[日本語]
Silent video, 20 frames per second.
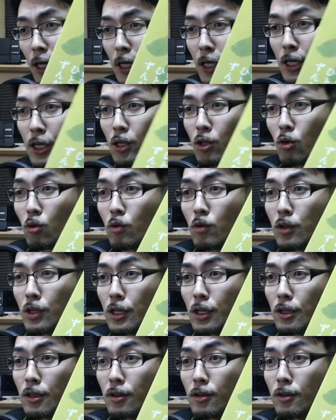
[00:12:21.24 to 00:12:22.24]
台一
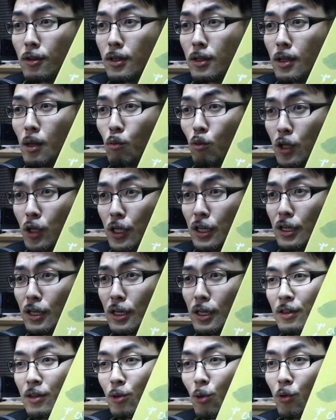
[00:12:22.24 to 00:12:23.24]
口ずんだ餅。
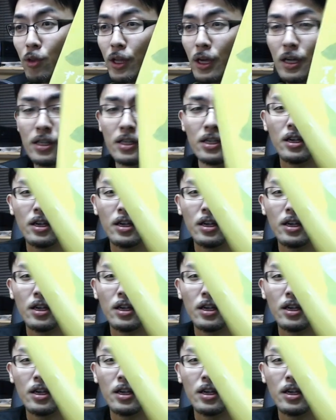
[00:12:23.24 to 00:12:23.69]
どんな感